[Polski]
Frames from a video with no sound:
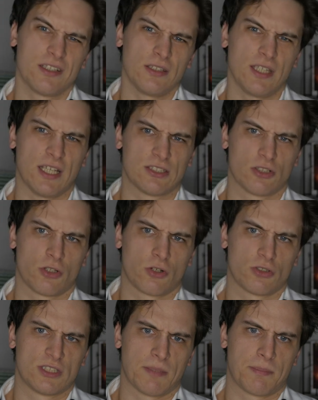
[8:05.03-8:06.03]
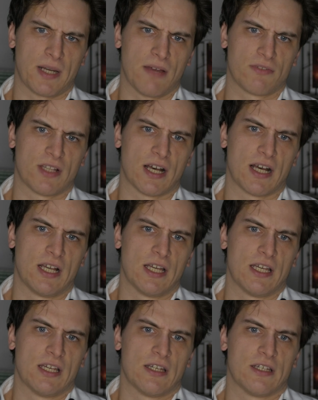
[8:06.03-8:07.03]
Nie jest to do końca prawda,
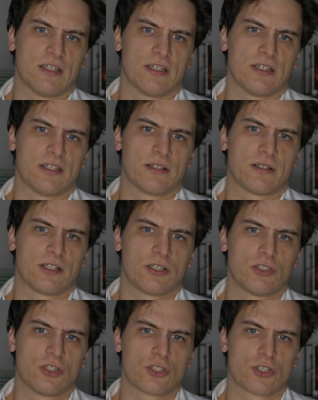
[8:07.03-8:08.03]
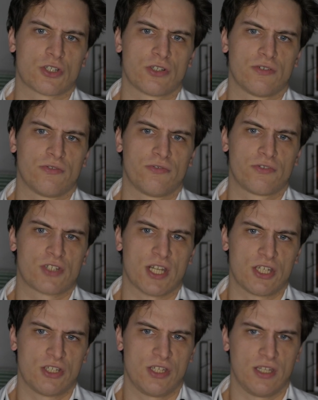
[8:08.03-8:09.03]
e, gdyż
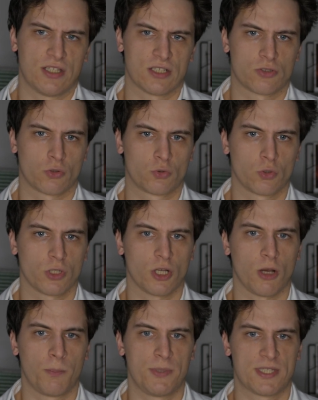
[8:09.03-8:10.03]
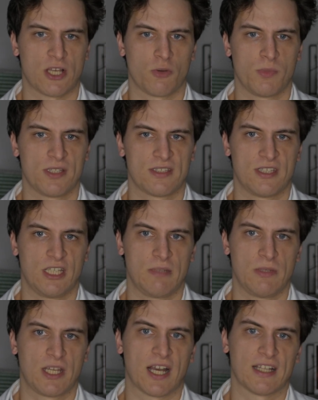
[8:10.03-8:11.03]
wcześniej te struktury opisał
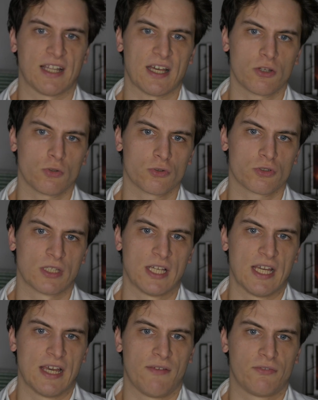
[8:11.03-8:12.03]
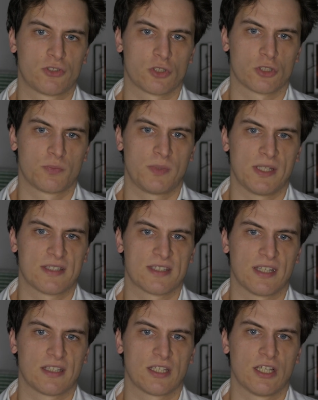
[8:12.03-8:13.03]
m.in. Canarius w
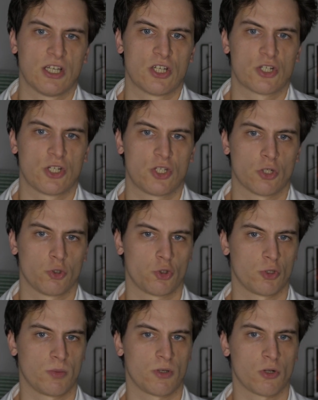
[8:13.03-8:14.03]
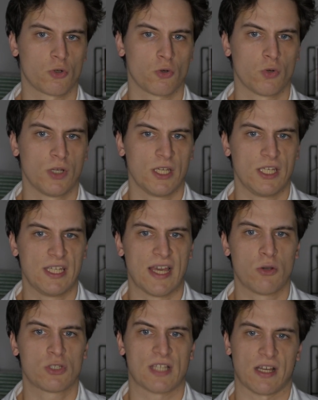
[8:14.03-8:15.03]
1567 roku i
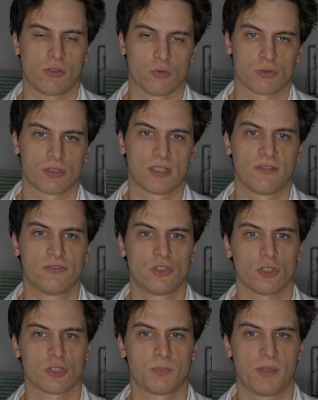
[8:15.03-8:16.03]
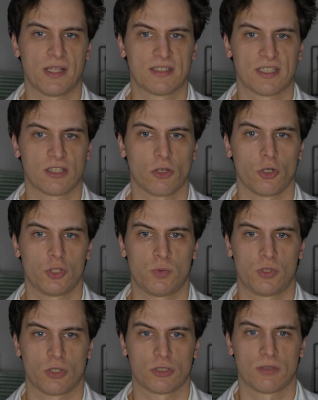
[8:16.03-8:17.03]
Eustachius w
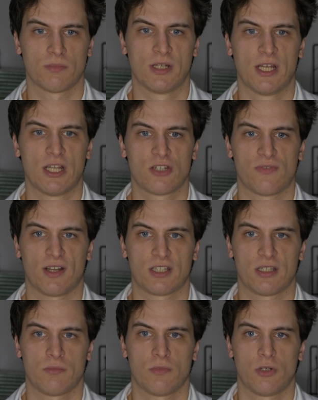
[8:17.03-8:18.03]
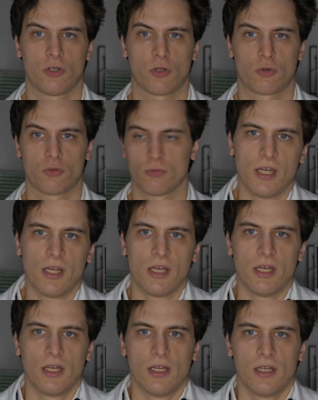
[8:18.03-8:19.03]
1584 roku.
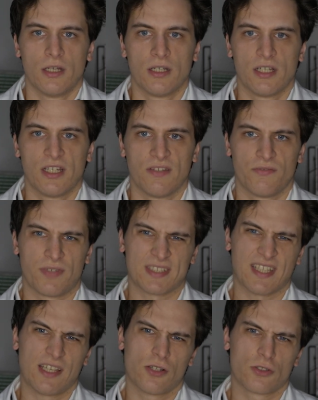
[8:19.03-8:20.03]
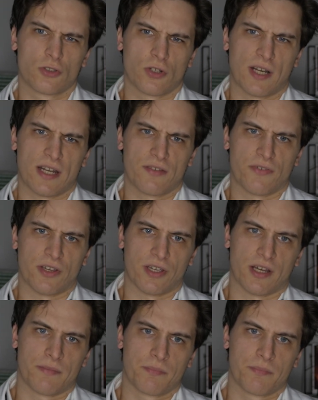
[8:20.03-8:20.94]
Wracając do Harveya.